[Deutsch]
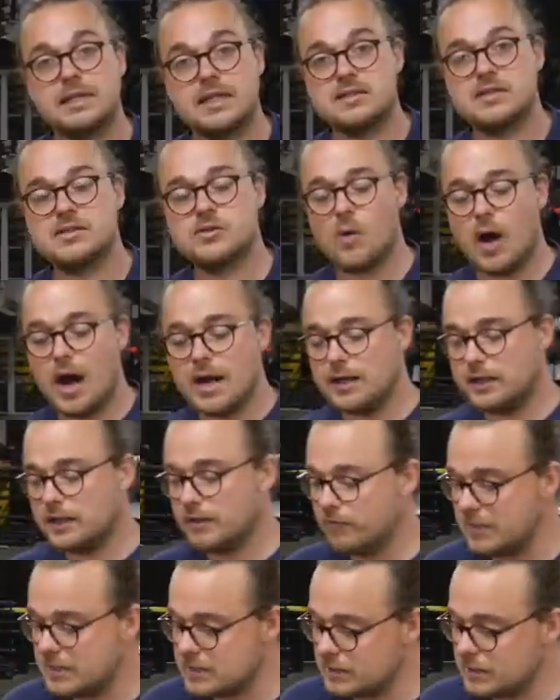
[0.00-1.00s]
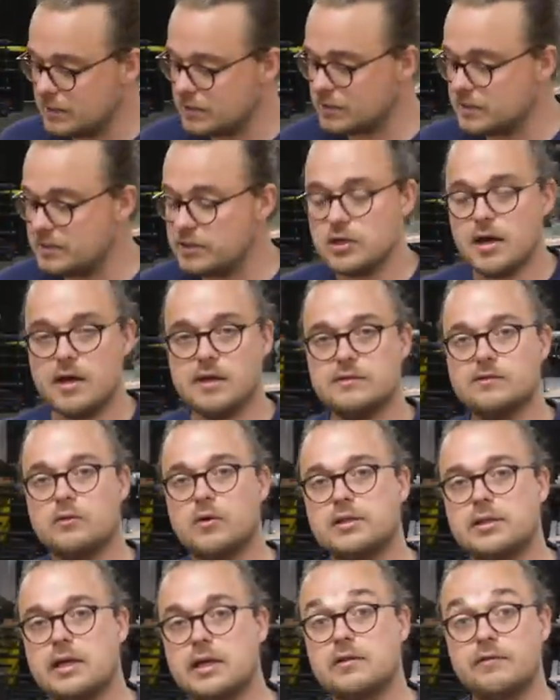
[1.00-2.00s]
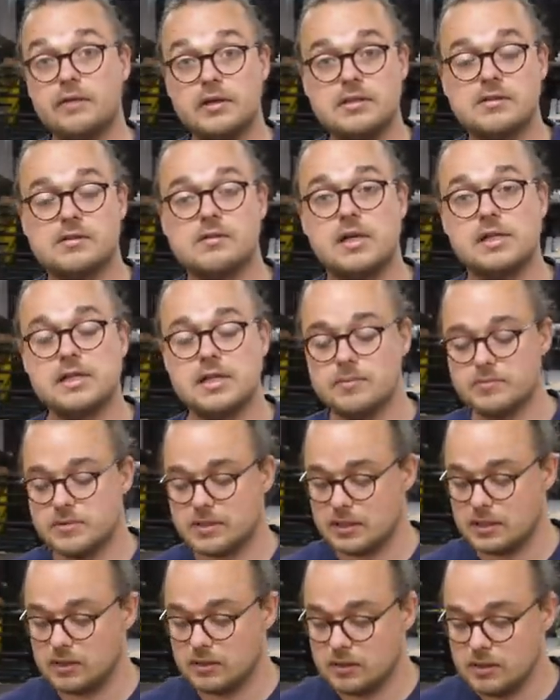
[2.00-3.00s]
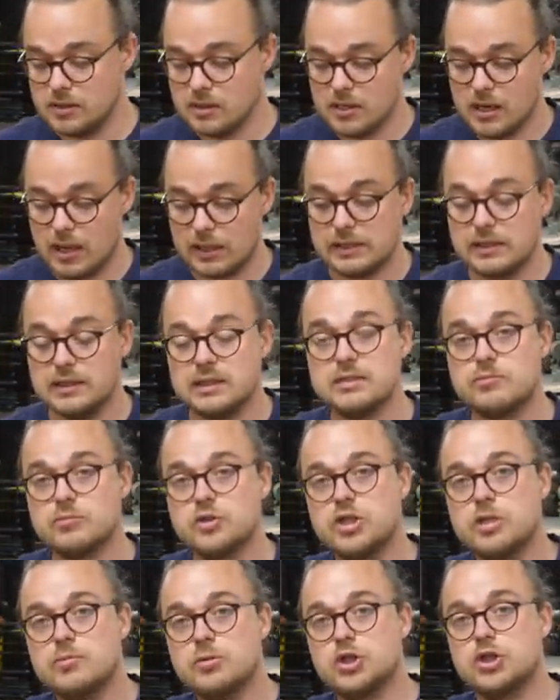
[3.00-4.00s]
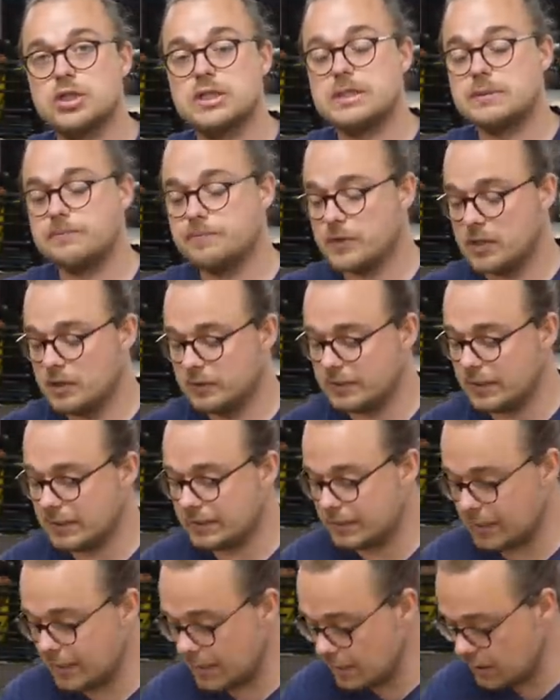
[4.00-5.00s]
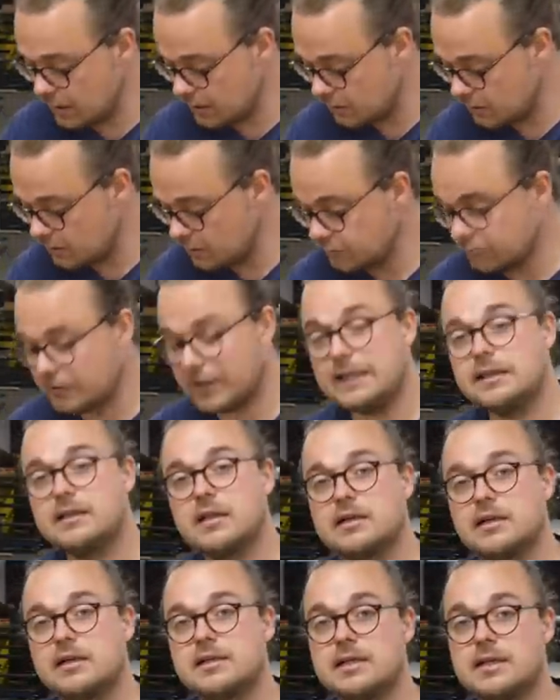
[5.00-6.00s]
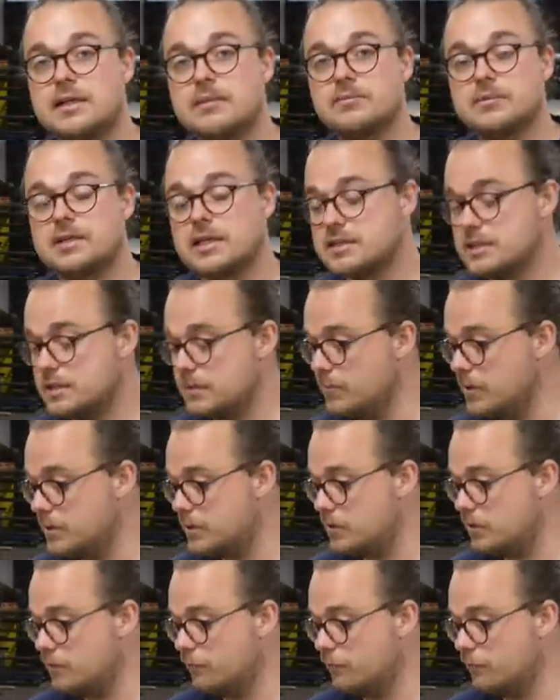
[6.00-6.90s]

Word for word: Das ist so einer der wesentlichen Sicherheitsvorteile, wie ich es halt eben sehe, an hier diesem Schiebeschlitten. Denn der verhindert halt eben, dass ich mich